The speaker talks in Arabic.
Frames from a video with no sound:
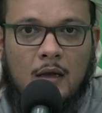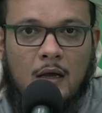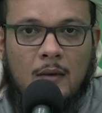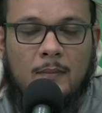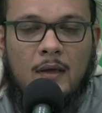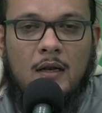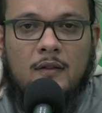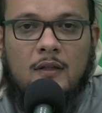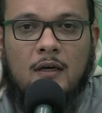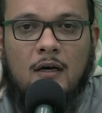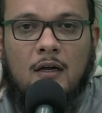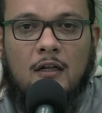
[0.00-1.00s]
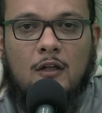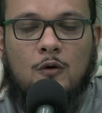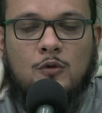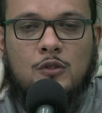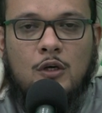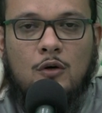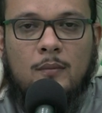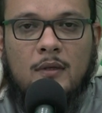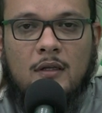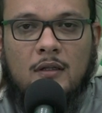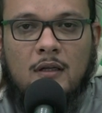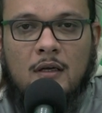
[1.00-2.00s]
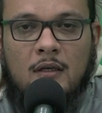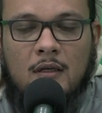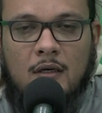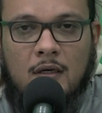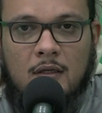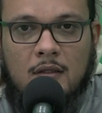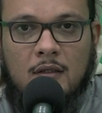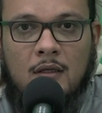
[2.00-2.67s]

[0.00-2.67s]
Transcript: الماء الذي خلطه شيء من الطاهرات